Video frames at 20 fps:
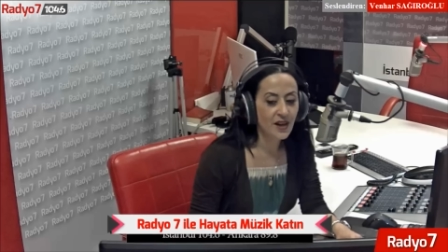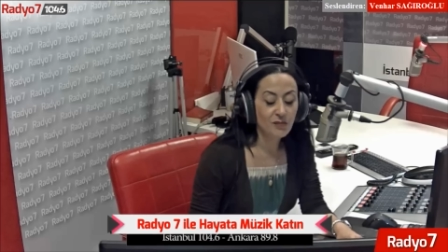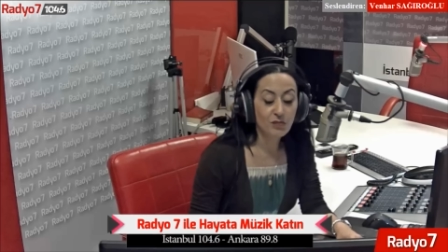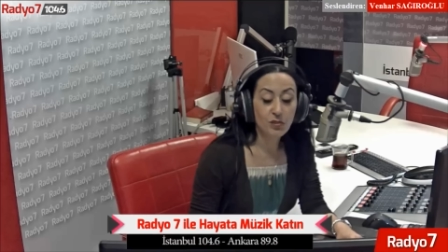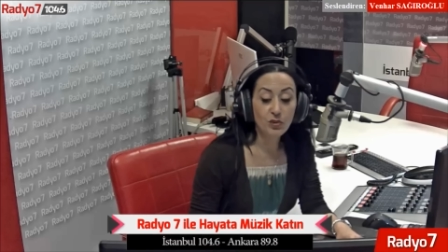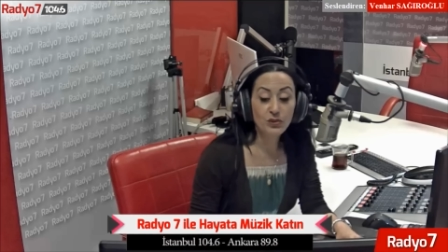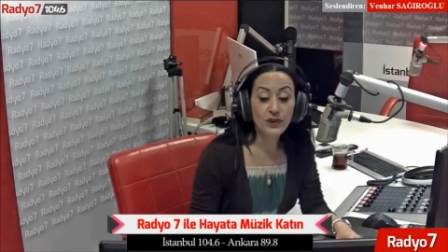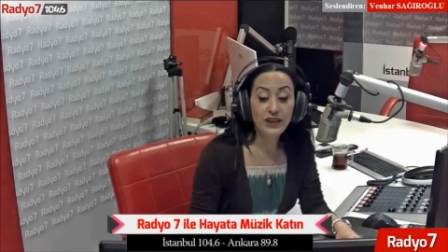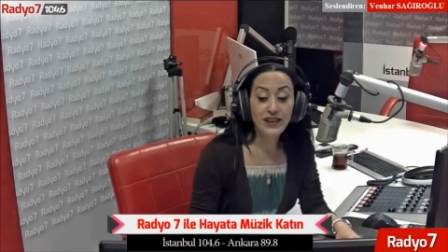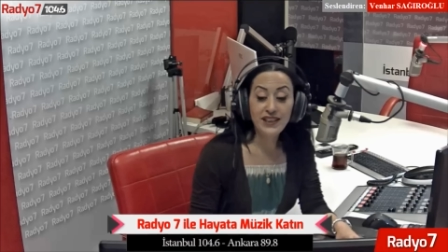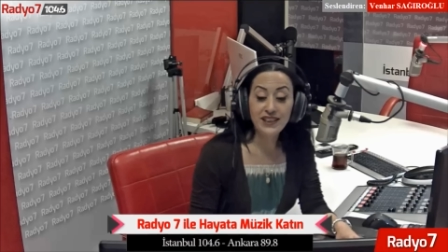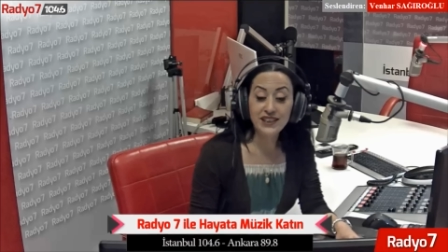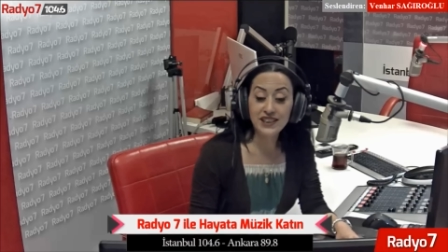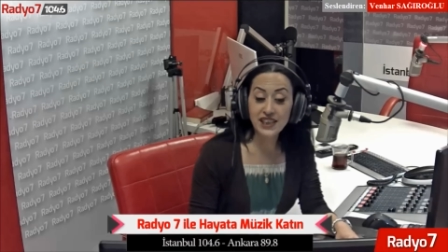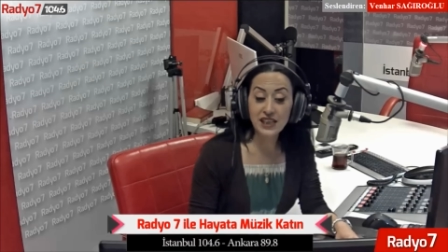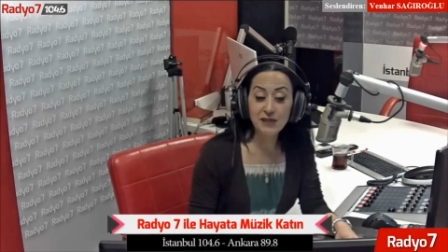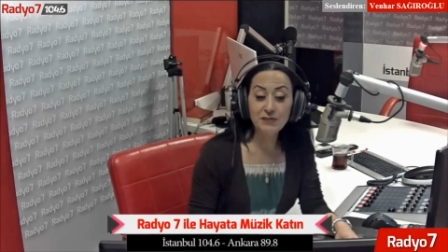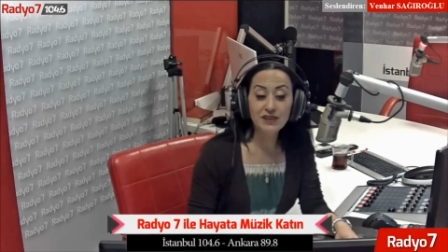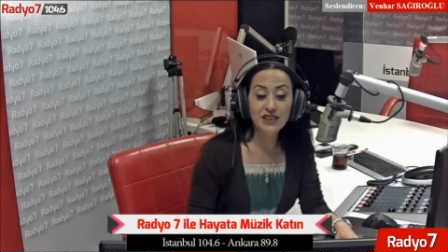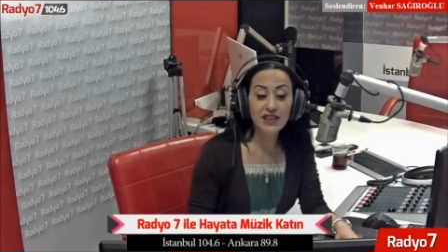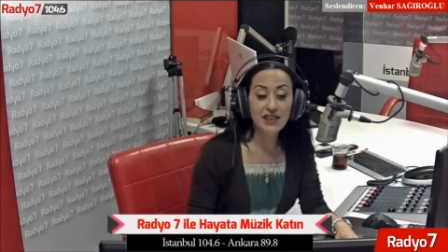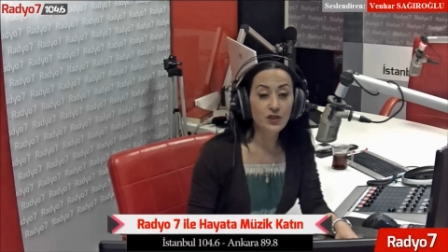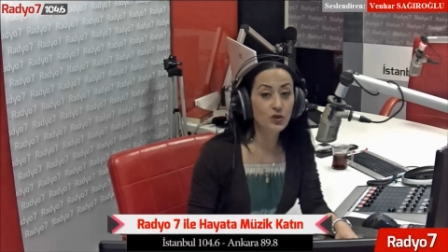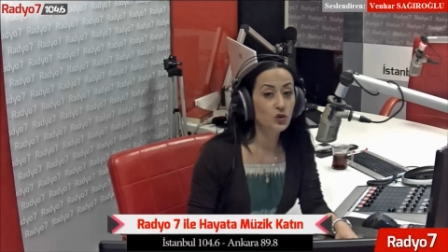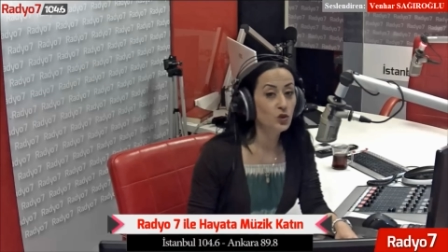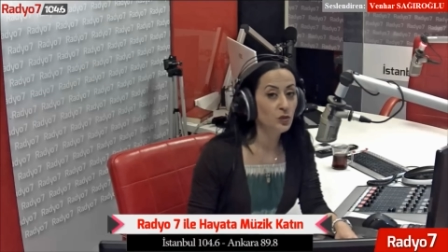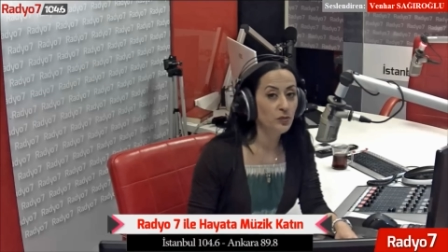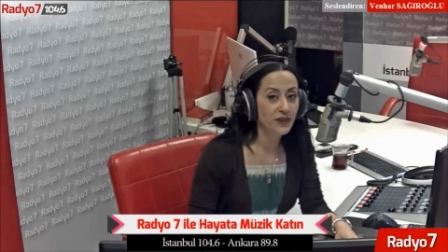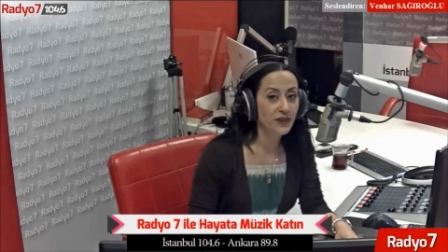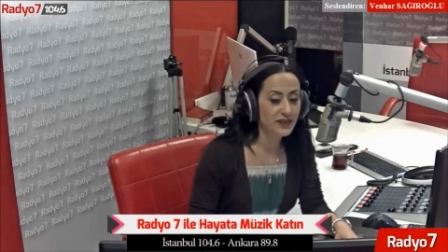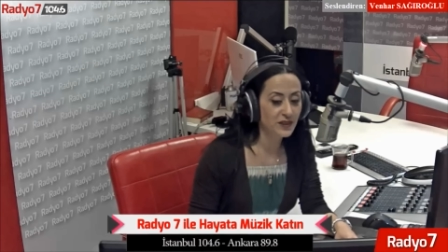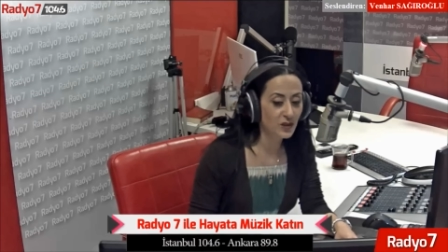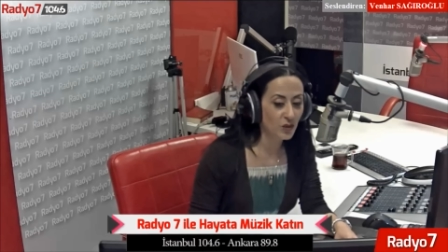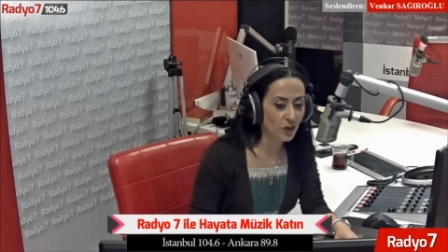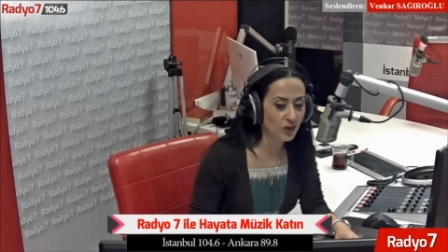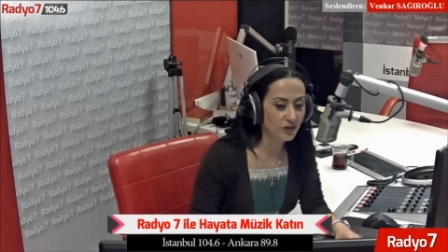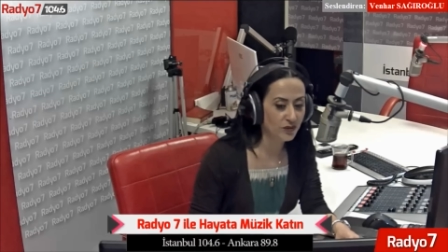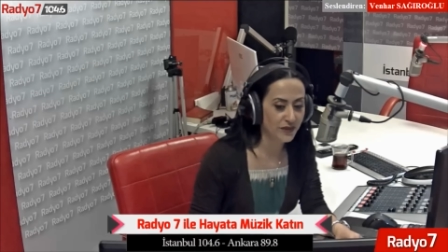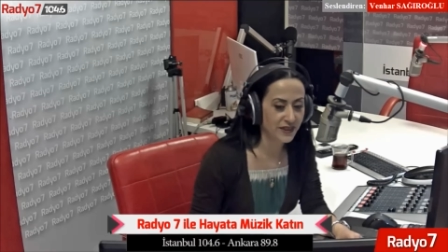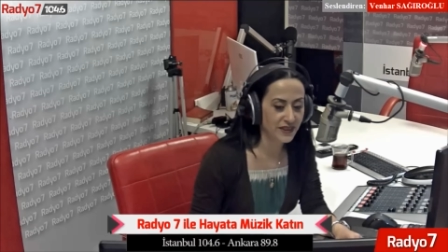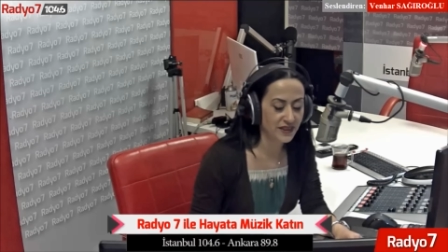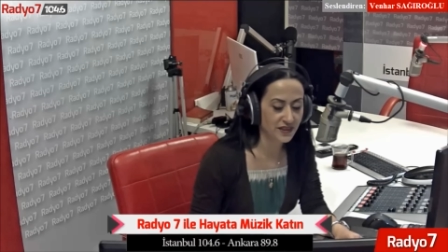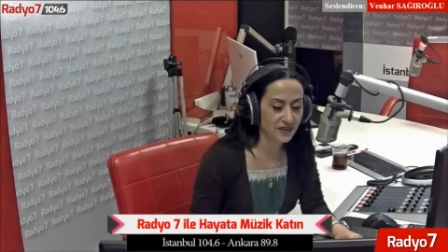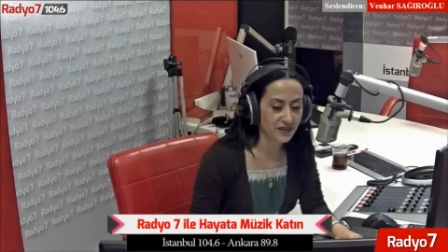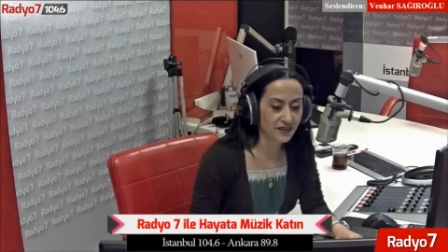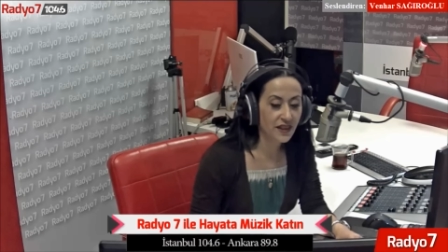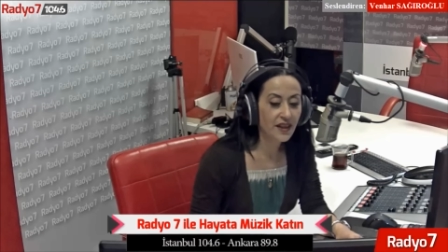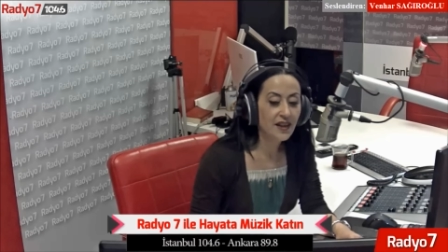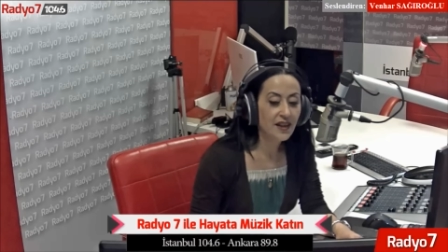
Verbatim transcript: Bunda hiç kimsenin şüphesi olmasın.